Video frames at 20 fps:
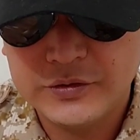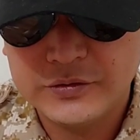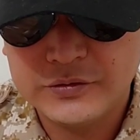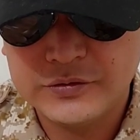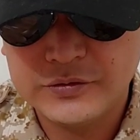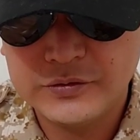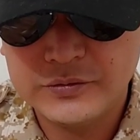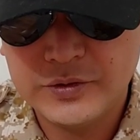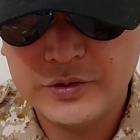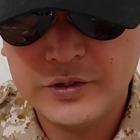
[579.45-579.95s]

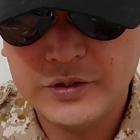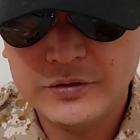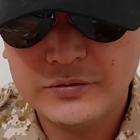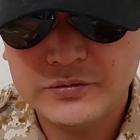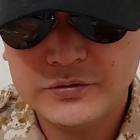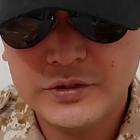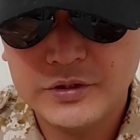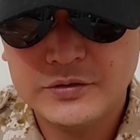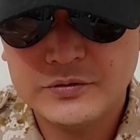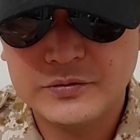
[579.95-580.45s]
그 외에
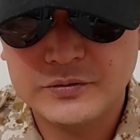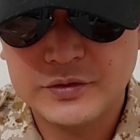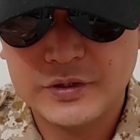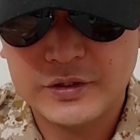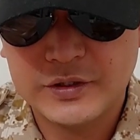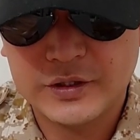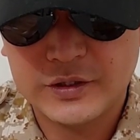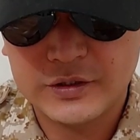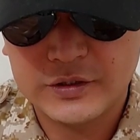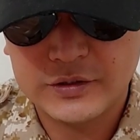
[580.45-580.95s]

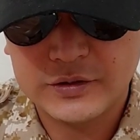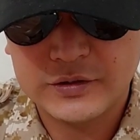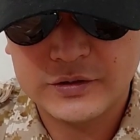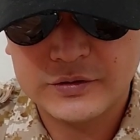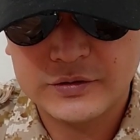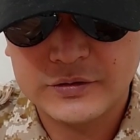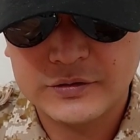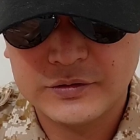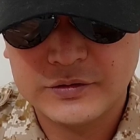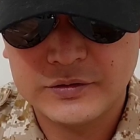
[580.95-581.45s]
수색중대장
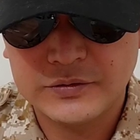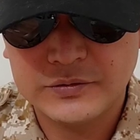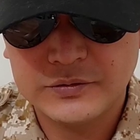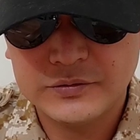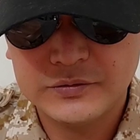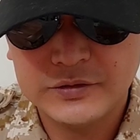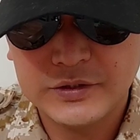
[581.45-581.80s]
그리고